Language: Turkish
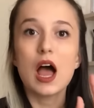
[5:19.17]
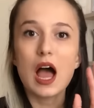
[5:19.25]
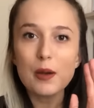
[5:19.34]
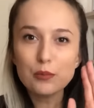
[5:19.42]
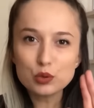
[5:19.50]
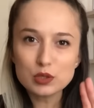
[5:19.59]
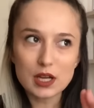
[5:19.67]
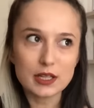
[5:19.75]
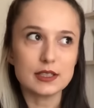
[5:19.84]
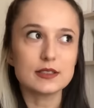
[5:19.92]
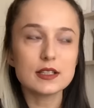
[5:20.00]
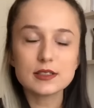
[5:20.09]
Hem bu
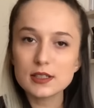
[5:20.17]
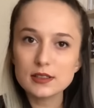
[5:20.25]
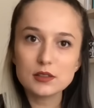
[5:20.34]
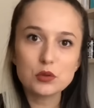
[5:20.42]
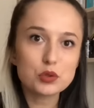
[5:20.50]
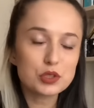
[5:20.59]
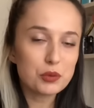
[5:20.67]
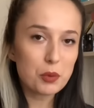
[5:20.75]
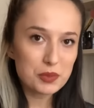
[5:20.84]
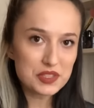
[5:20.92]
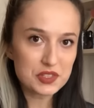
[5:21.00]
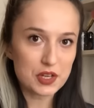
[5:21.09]
sayede ses kayıtları
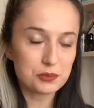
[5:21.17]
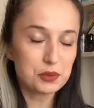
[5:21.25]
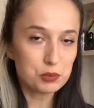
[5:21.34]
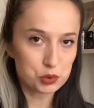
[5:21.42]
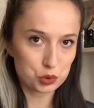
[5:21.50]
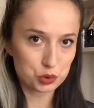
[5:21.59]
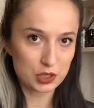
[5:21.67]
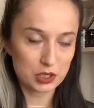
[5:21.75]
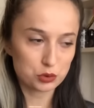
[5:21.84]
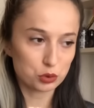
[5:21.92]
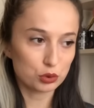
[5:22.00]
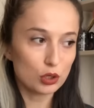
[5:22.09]
ortalama 1 saat, 1,5
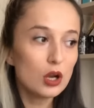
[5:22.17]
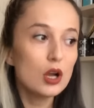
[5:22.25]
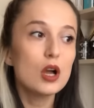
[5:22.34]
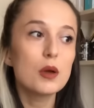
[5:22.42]
saat oluyor.